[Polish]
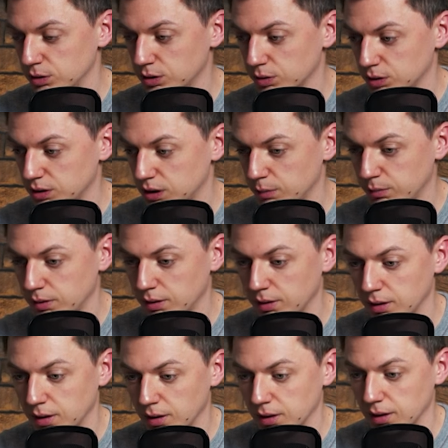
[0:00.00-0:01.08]
to, co chcemy,
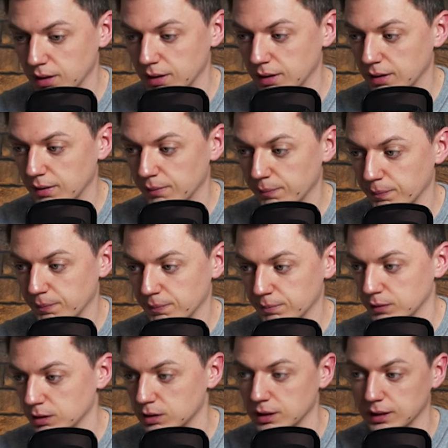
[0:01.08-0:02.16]
e,
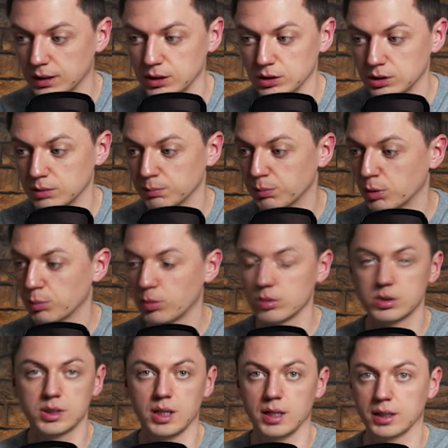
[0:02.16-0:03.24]
jakieś
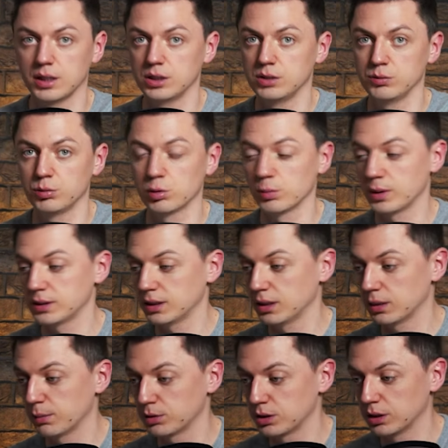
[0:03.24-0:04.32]
promocje, jakieś informacje na
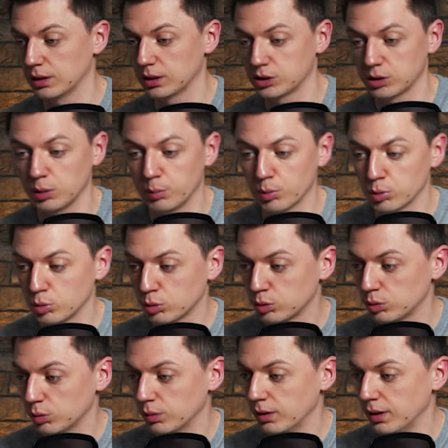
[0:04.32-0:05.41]
temat naszego
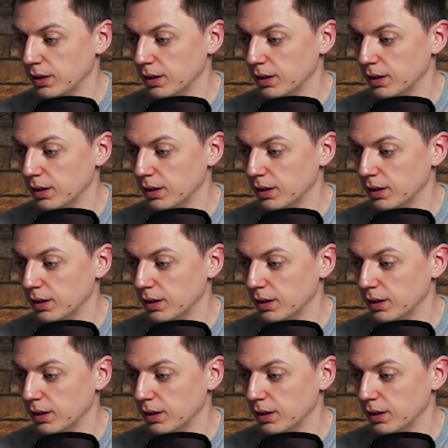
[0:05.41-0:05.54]
produktu,